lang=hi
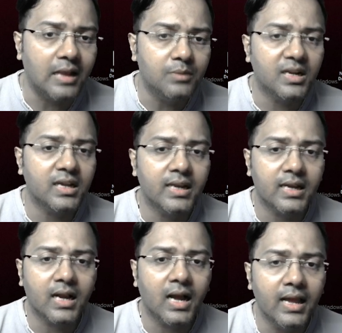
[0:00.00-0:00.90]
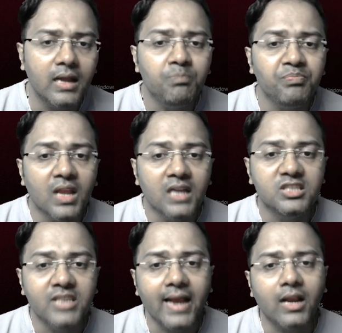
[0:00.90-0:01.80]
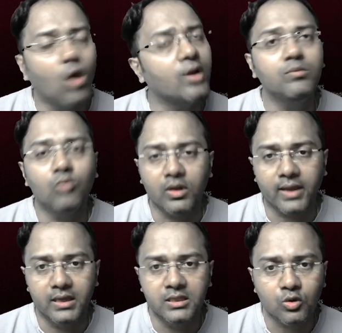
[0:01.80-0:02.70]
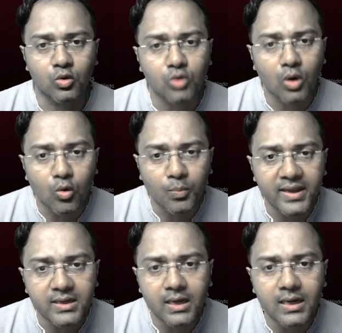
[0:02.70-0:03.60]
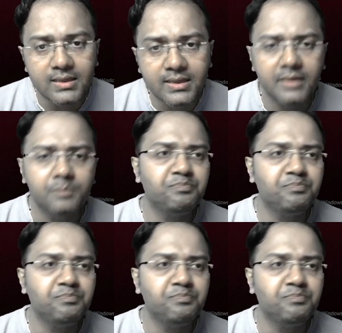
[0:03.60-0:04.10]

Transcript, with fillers: बना के रखा है चेक लॉगिन बोल के इसको थोड़ा ओपन कर लेते हैं